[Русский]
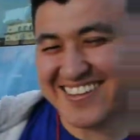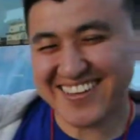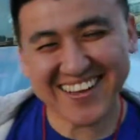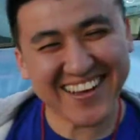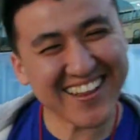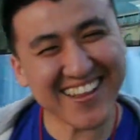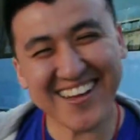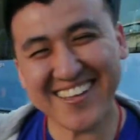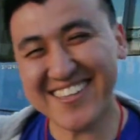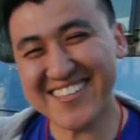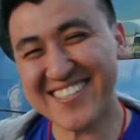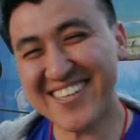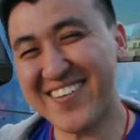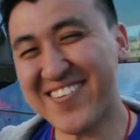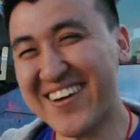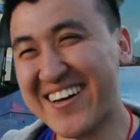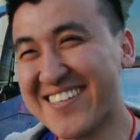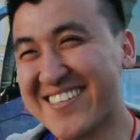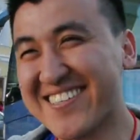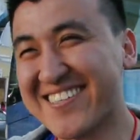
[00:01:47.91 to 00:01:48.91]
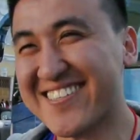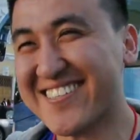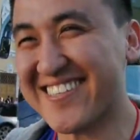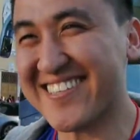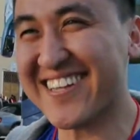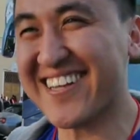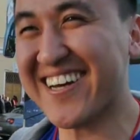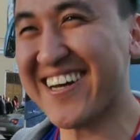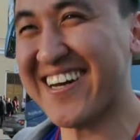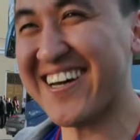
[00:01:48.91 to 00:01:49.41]
Никогда не сдаваться,
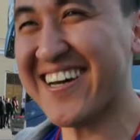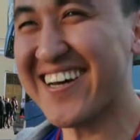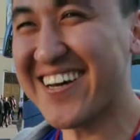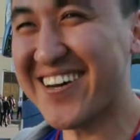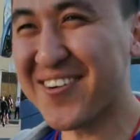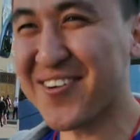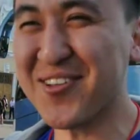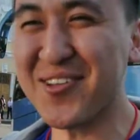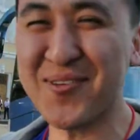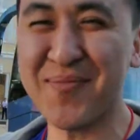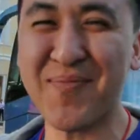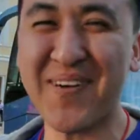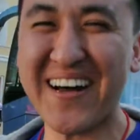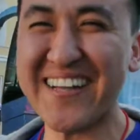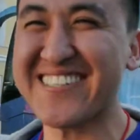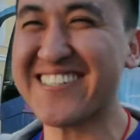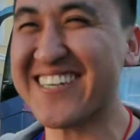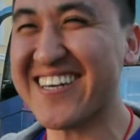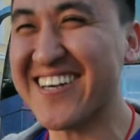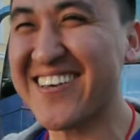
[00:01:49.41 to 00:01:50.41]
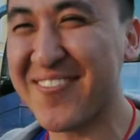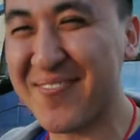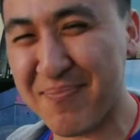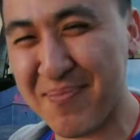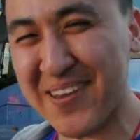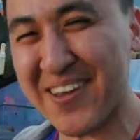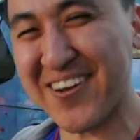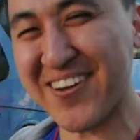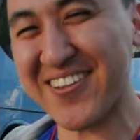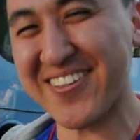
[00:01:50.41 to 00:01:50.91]
всегда улыбаться
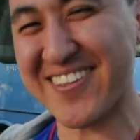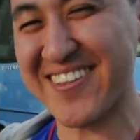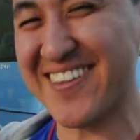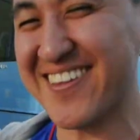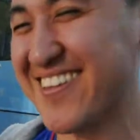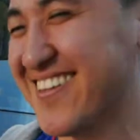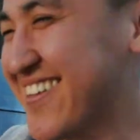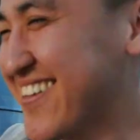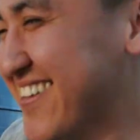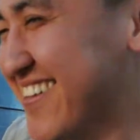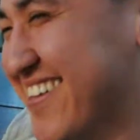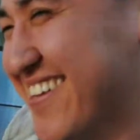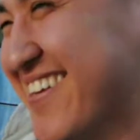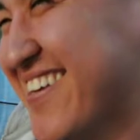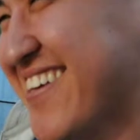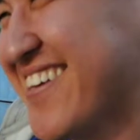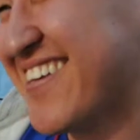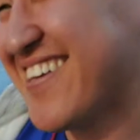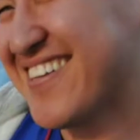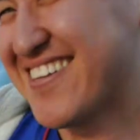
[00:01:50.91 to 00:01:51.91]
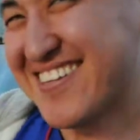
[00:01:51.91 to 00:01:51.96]
вперед. Отлично.